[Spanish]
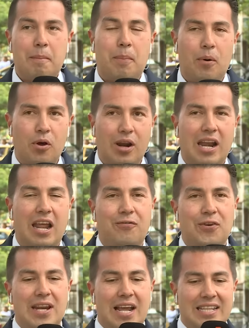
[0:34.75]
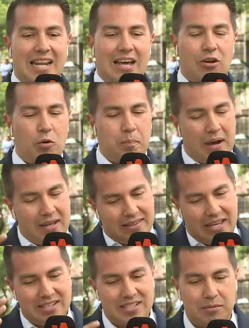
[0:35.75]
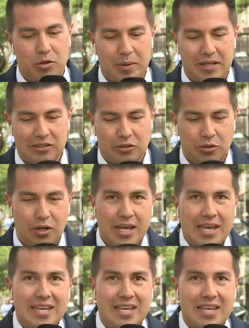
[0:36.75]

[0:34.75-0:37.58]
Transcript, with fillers: por la final de la Copa de ese momento.